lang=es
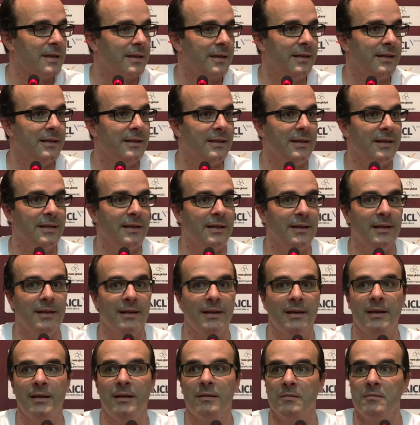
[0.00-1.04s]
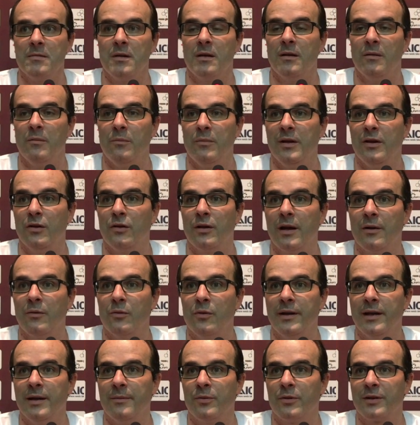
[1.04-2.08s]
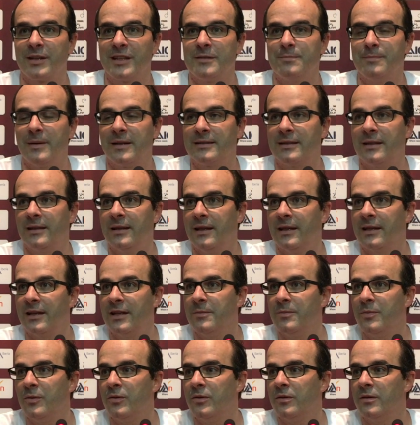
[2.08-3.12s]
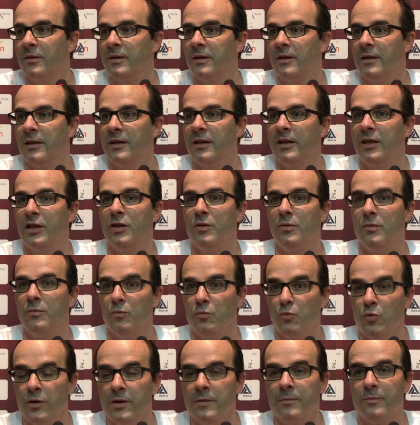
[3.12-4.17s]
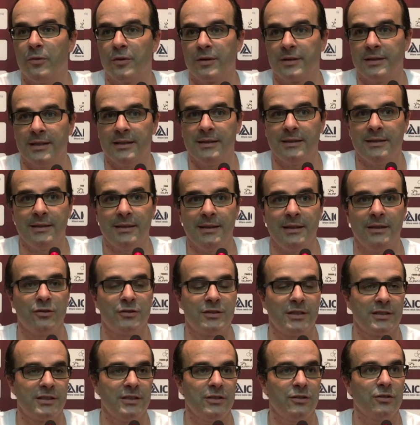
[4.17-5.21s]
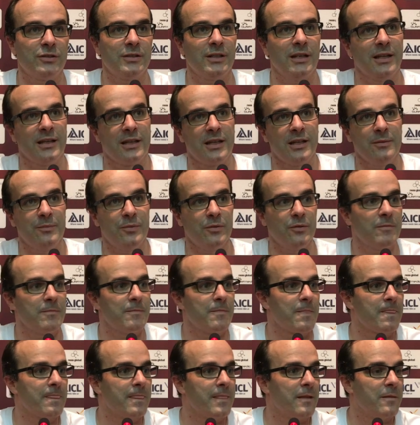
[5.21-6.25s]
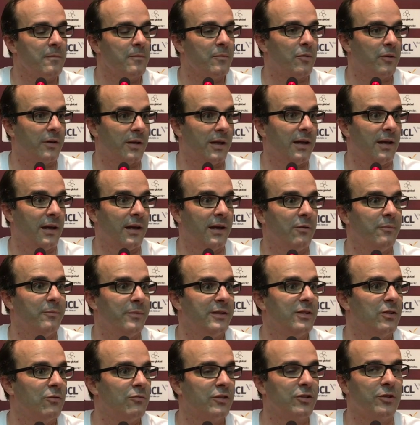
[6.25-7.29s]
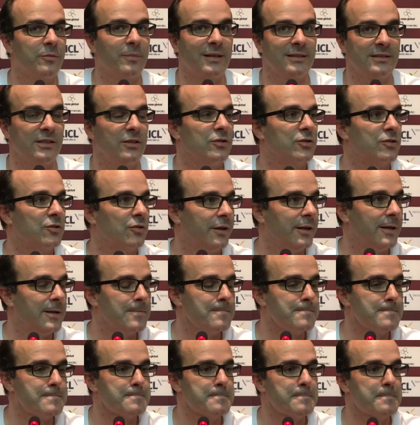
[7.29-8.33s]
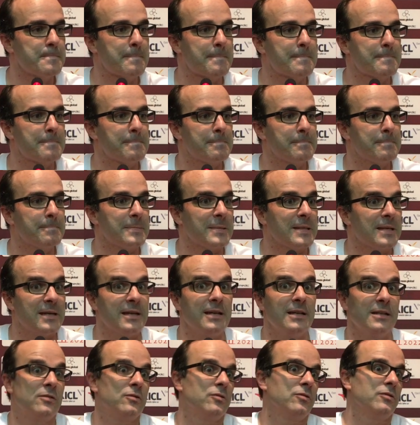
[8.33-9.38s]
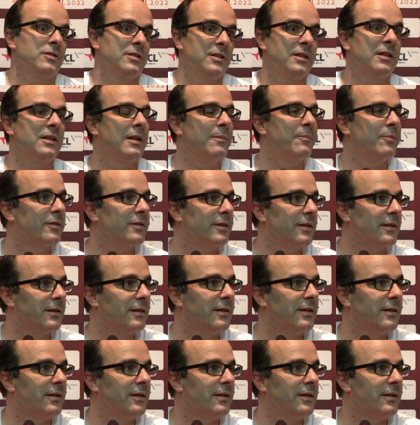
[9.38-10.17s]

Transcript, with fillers: y tiene mi enhorabuena porque es parte del equipo y muy importante en los éxitos del equipo, porque ganaron 24 partidos con él. Esto es el deporte,